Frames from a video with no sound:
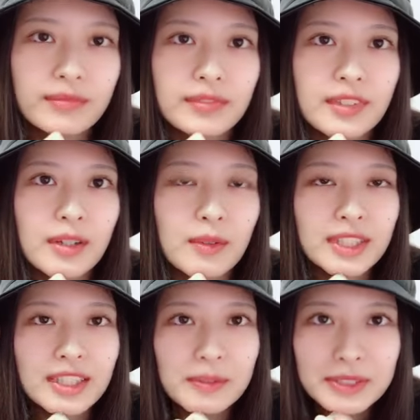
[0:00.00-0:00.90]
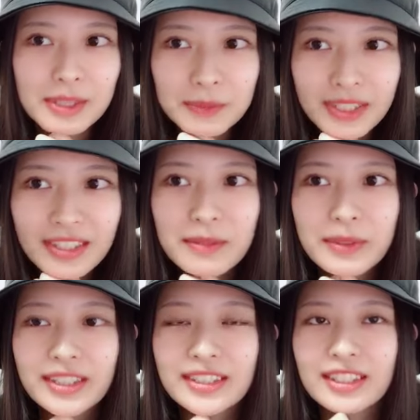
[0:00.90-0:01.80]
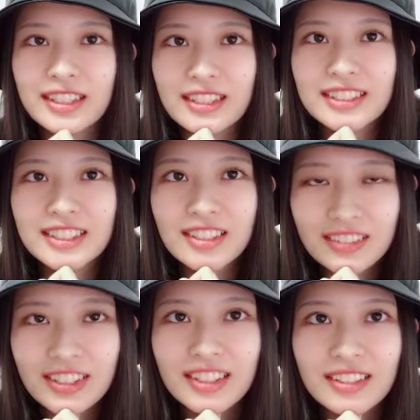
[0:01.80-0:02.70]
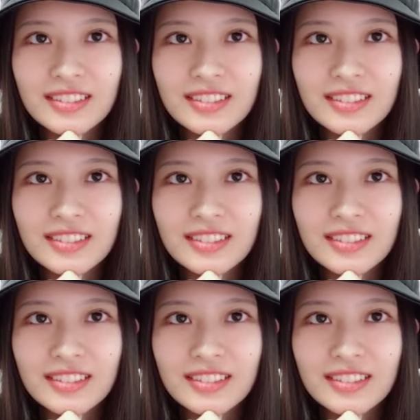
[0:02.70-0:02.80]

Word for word: なんか渡辺さんみたいな名前だったっけ、違うっけな。